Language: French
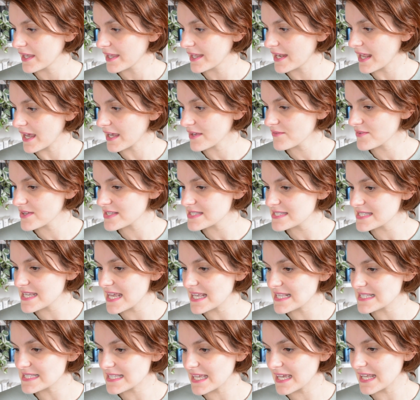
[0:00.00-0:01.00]
Il arrive
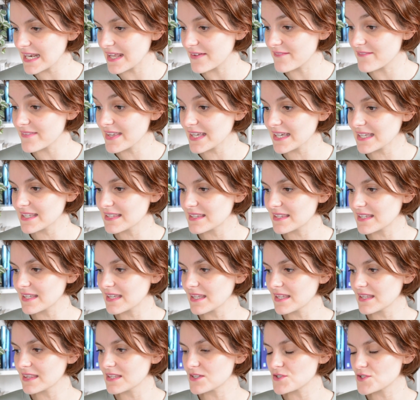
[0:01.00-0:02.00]
ainsi à extraire la
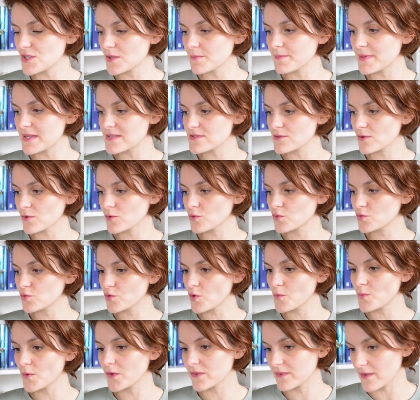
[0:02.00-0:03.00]
vérité des jeunes patients
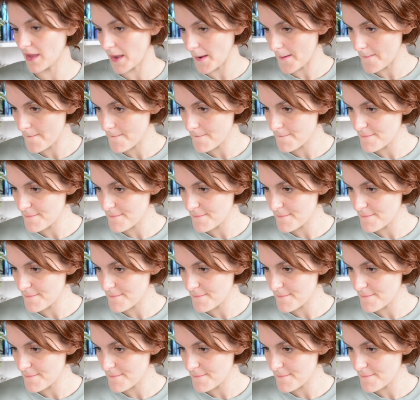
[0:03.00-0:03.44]
tourmentés.